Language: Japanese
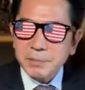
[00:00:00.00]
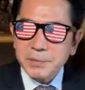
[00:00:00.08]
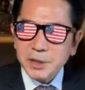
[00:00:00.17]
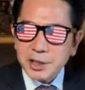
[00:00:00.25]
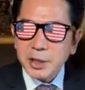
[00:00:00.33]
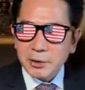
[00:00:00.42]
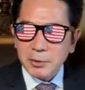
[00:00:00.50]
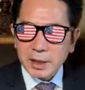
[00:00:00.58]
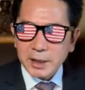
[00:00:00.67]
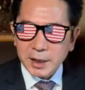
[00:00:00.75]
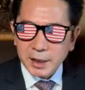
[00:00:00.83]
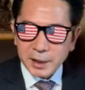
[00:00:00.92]
になるわ
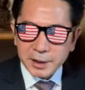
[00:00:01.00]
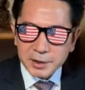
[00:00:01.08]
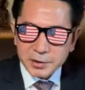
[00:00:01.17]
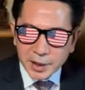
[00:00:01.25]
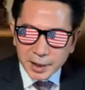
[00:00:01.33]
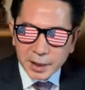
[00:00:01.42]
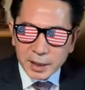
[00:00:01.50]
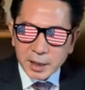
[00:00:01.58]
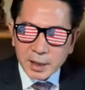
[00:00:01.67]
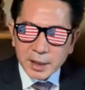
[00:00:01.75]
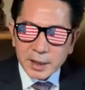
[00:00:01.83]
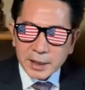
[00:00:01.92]
けですね。
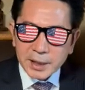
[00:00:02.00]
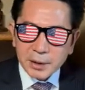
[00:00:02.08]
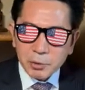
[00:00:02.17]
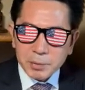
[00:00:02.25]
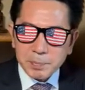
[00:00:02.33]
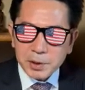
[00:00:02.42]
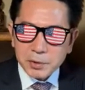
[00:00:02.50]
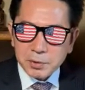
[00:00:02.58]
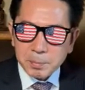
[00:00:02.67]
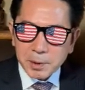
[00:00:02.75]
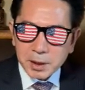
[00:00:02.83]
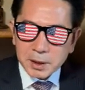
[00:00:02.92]
えー、オリンピック
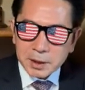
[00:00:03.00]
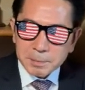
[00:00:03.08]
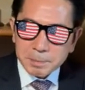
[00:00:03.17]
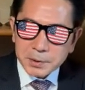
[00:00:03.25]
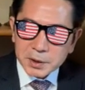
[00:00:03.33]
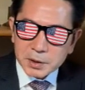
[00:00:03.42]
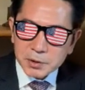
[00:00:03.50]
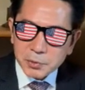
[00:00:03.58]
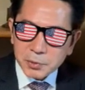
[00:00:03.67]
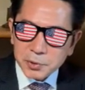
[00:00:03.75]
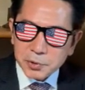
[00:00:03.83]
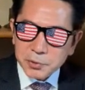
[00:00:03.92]
と
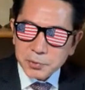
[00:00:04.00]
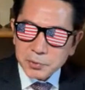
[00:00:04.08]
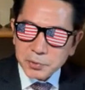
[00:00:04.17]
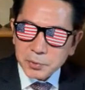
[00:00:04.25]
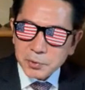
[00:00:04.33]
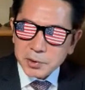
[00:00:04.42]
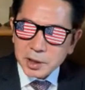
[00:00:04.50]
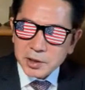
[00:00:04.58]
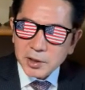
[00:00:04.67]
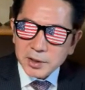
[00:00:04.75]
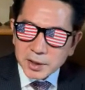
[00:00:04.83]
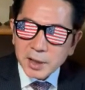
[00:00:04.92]
パラリンピックを融合さ
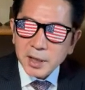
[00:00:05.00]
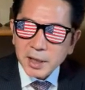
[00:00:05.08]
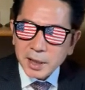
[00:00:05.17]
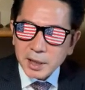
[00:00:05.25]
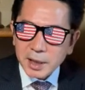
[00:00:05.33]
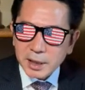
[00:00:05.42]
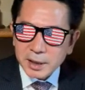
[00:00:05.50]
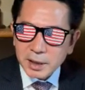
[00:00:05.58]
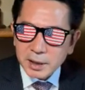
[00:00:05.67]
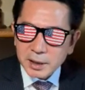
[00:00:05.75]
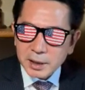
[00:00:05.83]
せて、えー、年